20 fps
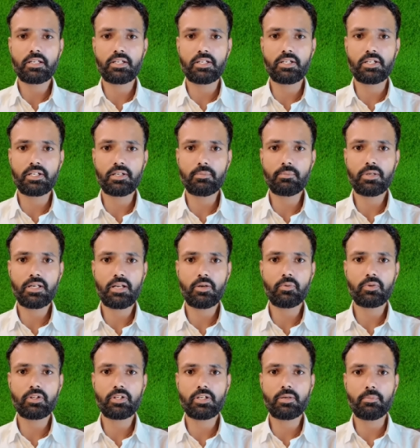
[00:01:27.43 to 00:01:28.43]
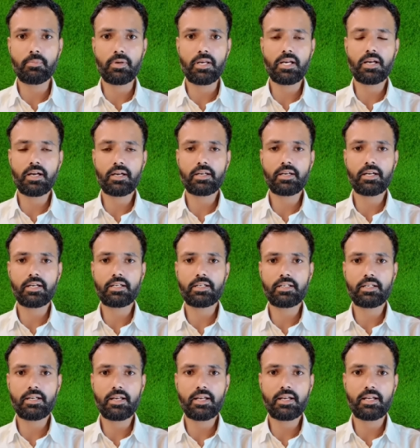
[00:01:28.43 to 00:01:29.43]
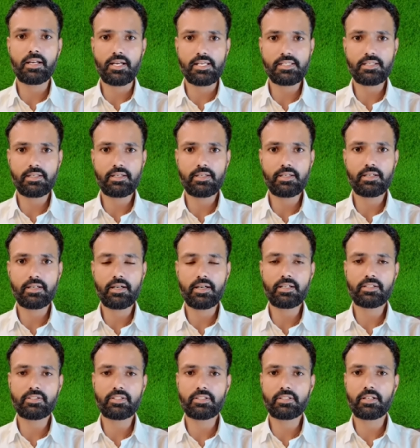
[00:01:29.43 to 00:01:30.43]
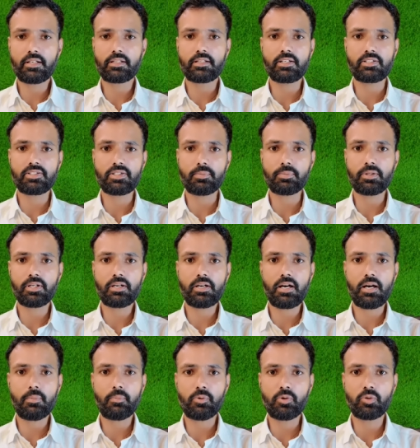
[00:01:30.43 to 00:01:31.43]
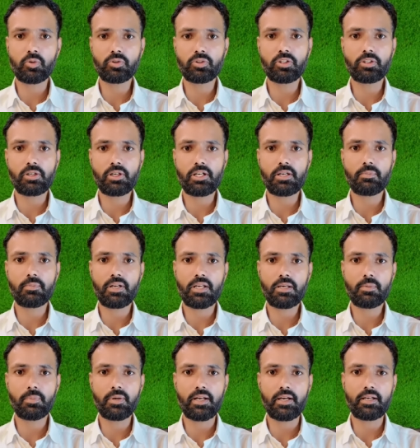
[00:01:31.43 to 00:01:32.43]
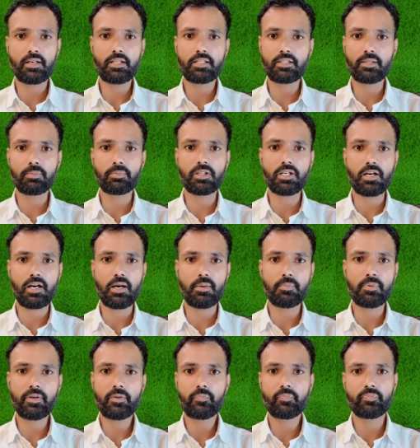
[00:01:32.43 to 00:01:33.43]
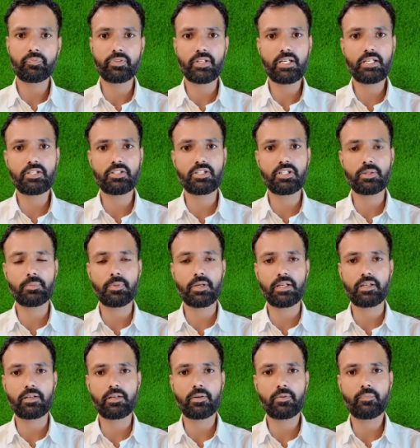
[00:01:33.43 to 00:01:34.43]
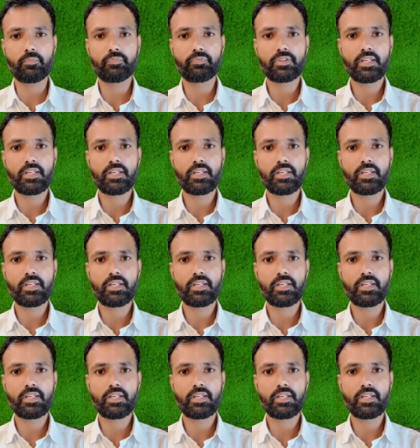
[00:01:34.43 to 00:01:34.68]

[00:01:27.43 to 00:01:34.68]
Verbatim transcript: कि ड्रीम इलेवन की मेगा ग्रैंड लीग एक ऐसी लीग है जिसके अंदर जब तक आप खुद टीम नहीं बनाएंगे तब तक आप नहीं जीत पाएंगे